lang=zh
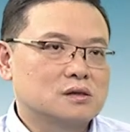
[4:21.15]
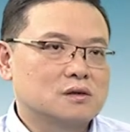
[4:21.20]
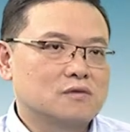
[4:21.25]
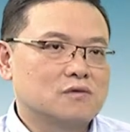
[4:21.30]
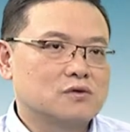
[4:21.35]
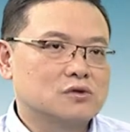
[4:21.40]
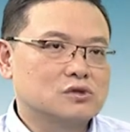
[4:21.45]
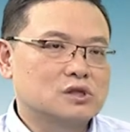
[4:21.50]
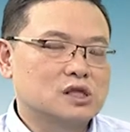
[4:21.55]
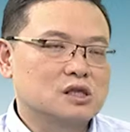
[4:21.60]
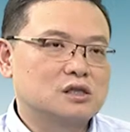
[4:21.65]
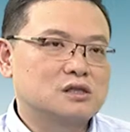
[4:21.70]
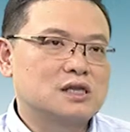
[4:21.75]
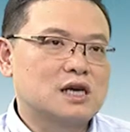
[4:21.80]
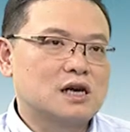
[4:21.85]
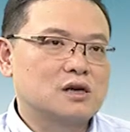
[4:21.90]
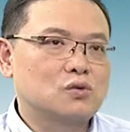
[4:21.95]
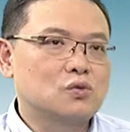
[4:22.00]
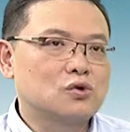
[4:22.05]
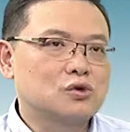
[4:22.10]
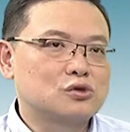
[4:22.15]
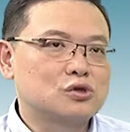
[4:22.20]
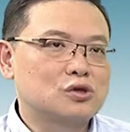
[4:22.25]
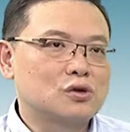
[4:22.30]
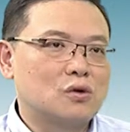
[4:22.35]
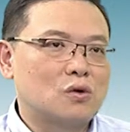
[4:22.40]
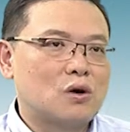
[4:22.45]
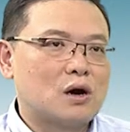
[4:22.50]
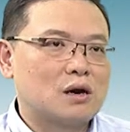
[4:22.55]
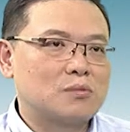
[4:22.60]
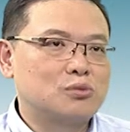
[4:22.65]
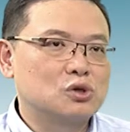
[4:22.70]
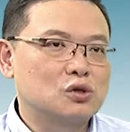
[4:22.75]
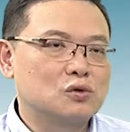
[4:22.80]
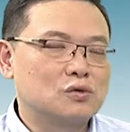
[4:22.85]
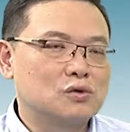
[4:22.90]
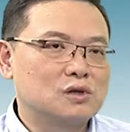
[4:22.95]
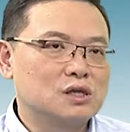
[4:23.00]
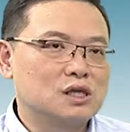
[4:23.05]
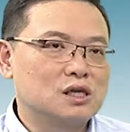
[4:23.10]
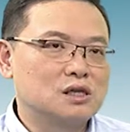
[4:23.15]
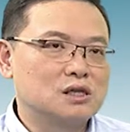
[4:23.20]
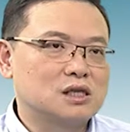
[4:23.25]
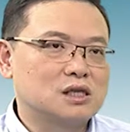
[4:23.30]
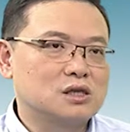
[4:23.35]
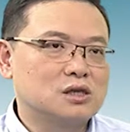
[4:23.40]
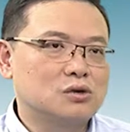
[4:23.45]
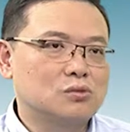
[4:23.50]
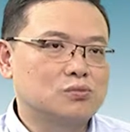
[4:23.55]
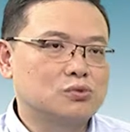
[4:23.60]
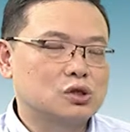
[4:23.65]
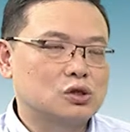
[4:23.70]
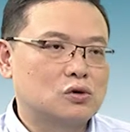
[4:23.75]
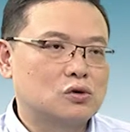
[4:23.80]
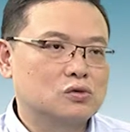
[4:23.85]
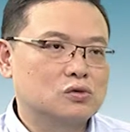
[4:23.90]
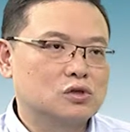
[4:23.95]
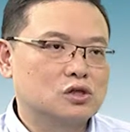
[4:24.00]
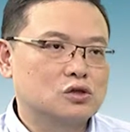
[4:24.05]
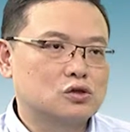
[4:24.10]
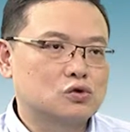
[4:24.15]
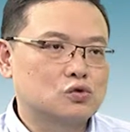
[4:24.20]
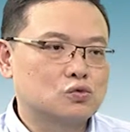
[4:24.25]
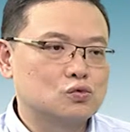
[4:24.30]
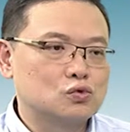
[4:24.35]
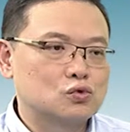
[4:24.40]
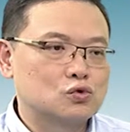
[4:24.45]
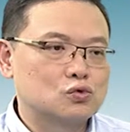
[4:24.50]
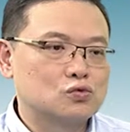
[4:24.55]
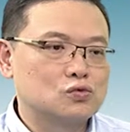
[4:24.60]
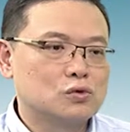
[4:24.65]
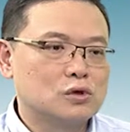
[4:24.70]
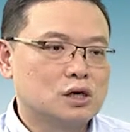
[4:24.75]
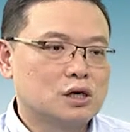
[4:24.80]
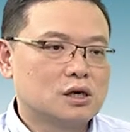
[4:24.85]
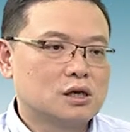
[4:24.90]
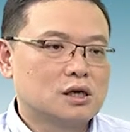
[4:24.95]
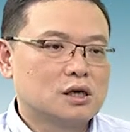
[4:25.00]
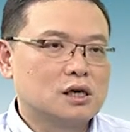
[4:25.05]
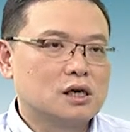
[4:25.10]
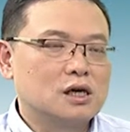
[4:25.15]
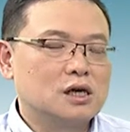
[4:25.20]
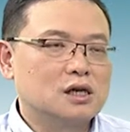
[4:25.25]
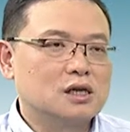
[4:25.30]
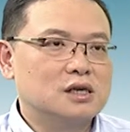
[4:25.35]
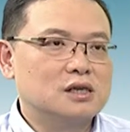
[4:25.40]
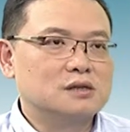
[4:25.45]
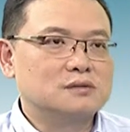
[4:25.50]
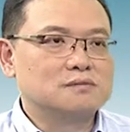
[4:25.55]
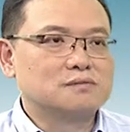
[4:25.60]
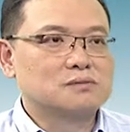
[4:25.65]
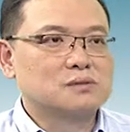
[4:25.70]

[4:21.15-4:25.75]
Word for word: 否则在过去的话，不同的硬体有不同的输出，呃，